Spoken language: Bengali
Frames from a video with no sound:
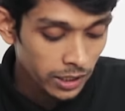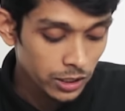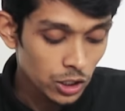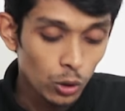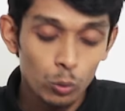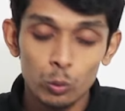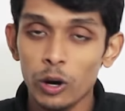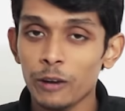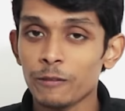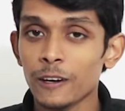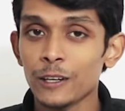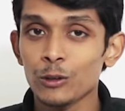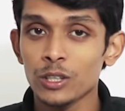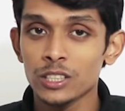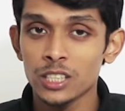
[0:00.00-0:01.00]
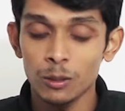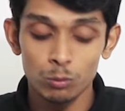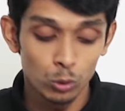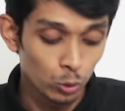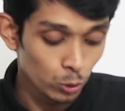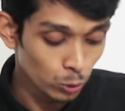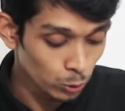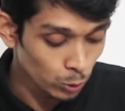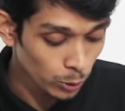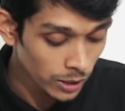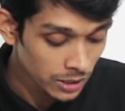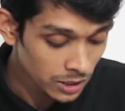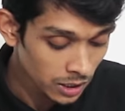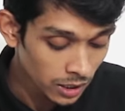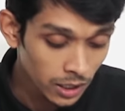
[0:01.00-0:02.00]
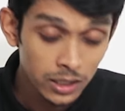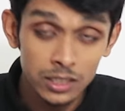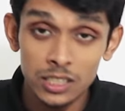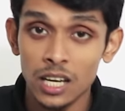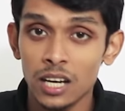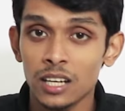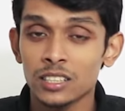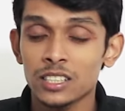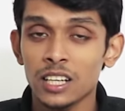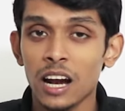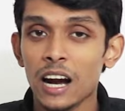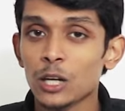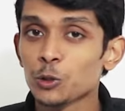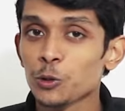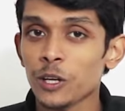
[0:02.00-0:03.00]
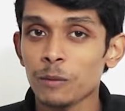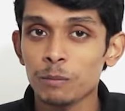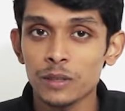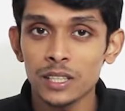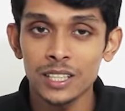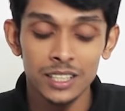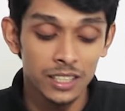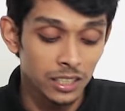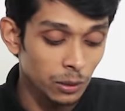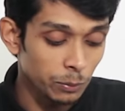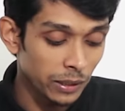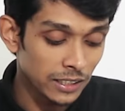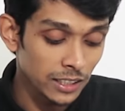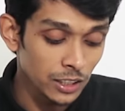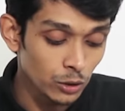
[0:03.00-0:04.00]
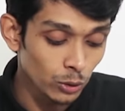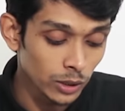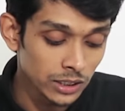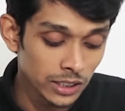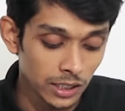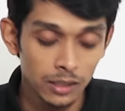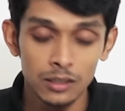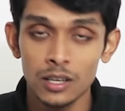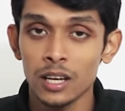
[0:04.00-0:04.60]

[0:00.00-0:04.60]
এছাড়াও ওয়াইফাই রয়েছে ব্লুটুথ রয়েছে চার হাজার আটশো এমপিয়ারের একটি ব্যাটারি রয়েছে